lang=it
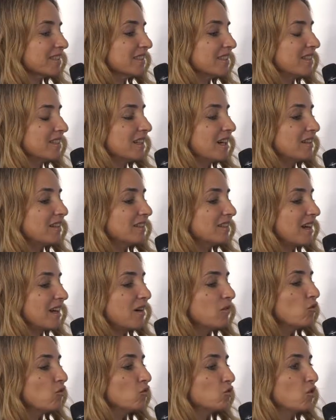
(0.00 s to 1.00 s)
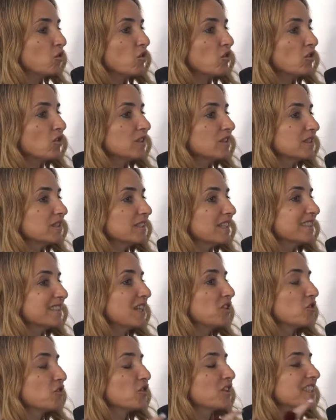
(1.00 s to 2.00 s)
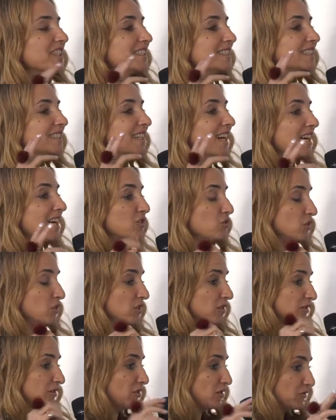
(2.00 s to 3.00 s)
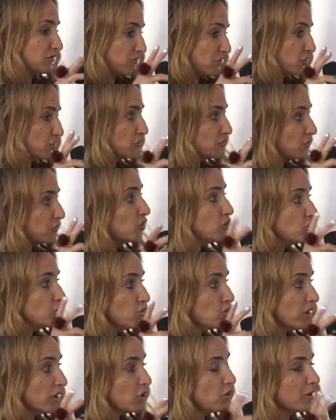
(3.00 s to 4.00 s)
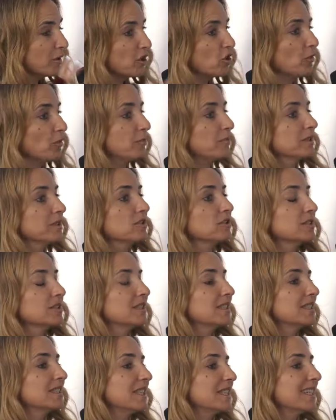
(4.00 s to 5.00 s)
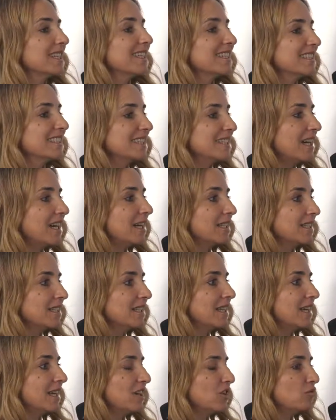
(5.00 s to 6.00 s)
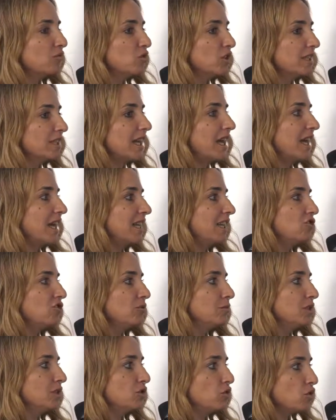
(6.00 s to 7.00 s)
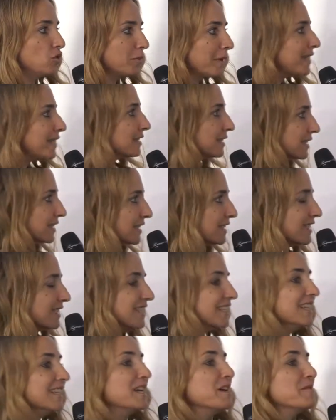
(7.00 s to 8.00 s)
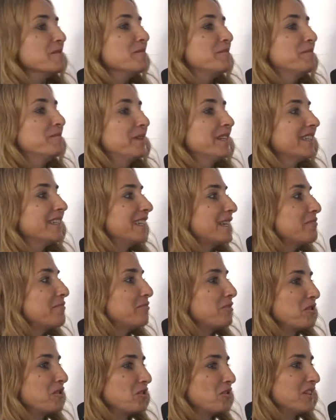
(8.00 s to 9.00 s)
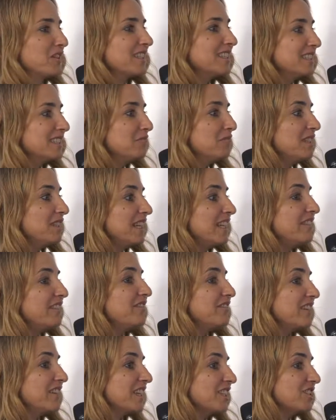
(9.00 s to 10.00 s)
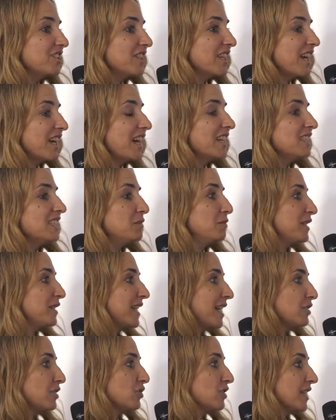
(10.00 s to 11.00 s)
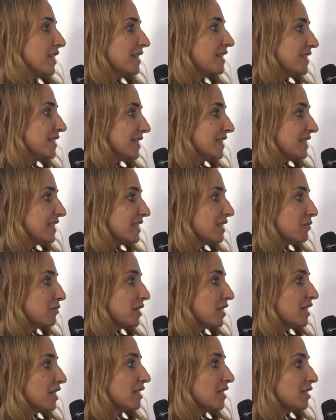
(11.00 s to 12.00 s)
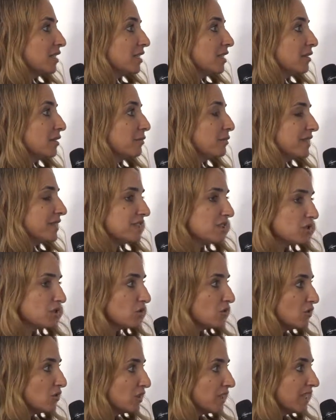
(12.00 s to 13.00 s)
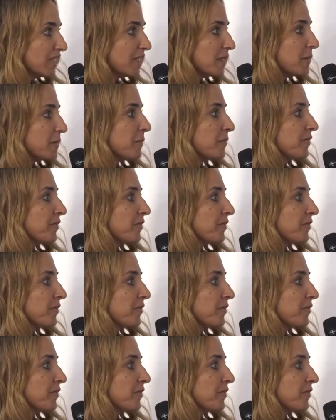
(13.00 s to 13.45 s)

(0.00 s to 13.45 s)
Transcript: ha, ha avuto, eh, è stato criticato, eh, voi due come coppia siete state criticate dalla comunità LGBTQ+, perché poco credibile, invece ha ispirato tantissime eh, persone